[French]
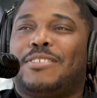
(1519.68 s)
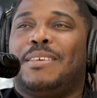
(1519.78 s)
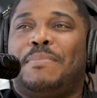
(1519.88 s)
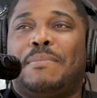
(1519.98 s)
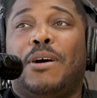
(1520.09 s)
faut acheter
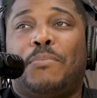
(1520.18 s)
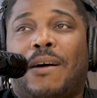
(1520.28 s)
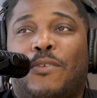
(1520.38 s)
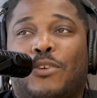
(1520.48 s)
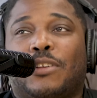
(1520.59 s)
des bémols
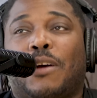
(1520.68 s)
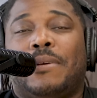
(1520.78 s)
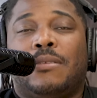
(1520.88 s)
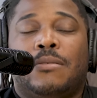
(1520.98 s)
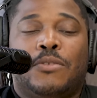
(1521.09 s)
pour avoir une,
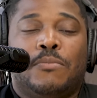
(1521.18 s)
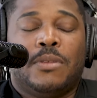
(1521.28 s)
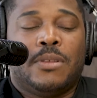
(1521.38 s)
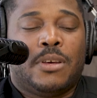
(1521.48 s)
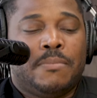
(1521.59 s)

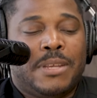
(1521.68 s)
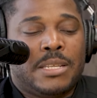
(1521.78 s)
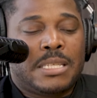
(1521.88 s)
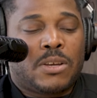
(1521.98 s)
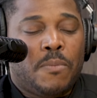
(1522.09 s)
une
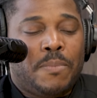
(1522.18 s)
mélodie